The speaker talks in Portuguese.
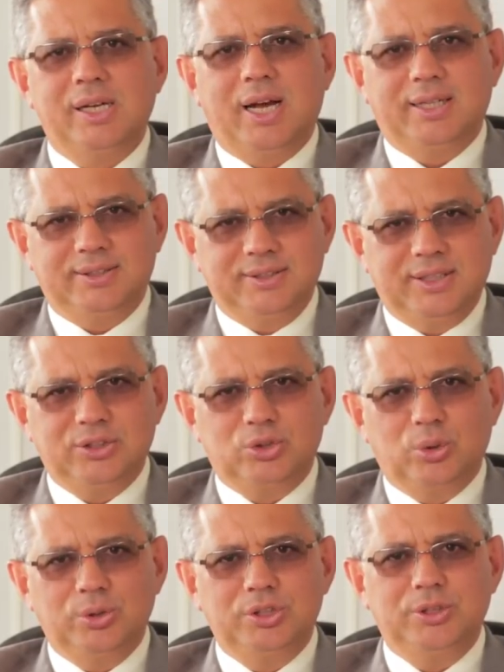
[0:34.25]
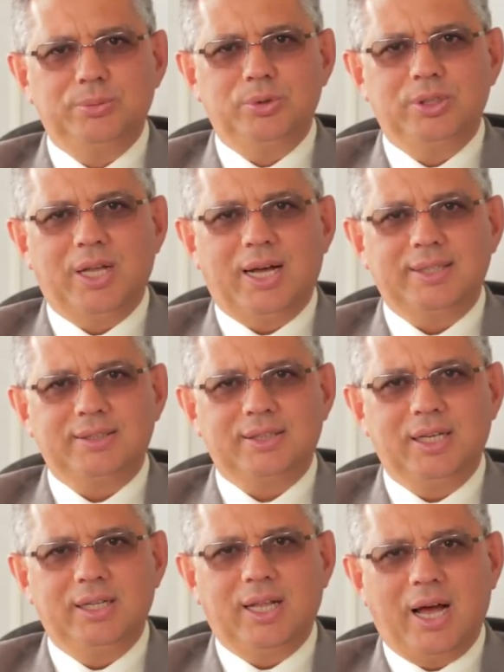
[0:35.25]
as isenções e imunidades
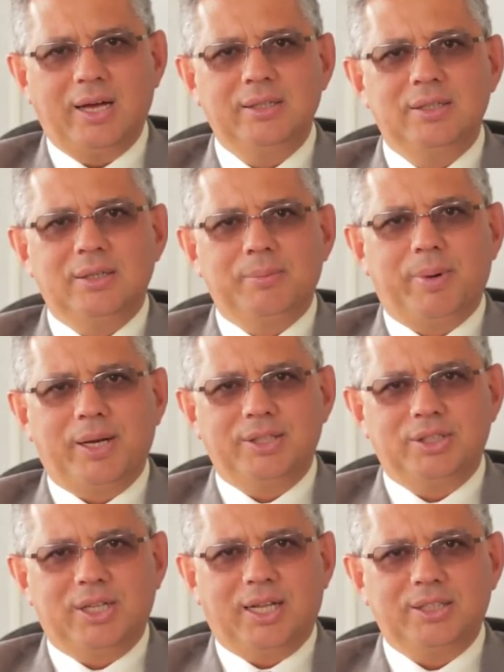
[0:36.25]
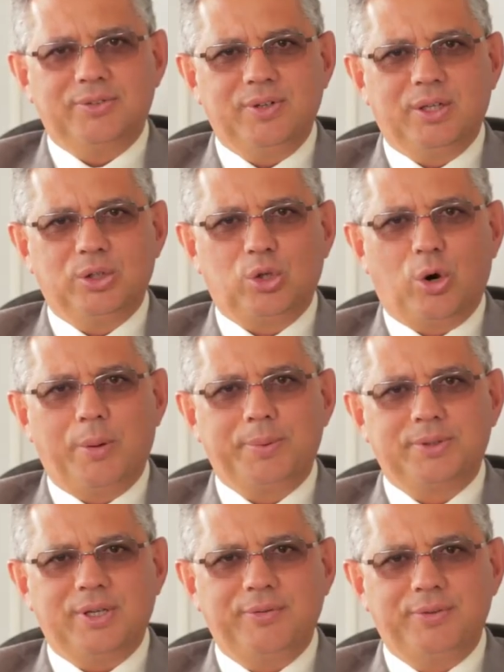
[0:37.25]
que ele dá para entidades
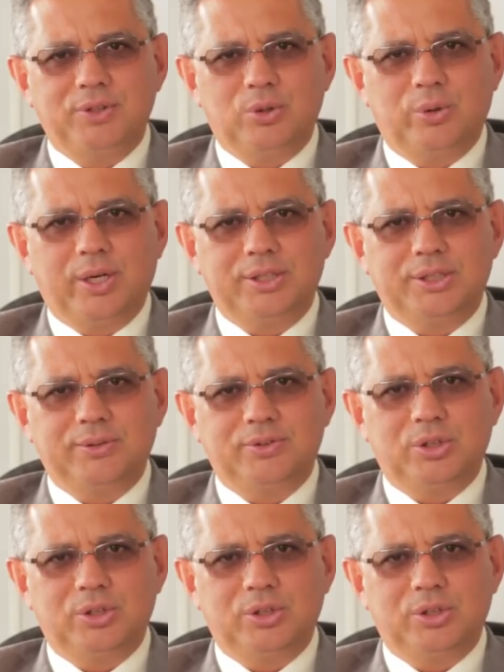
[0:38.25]
filantrópicas sem fins lucrativos.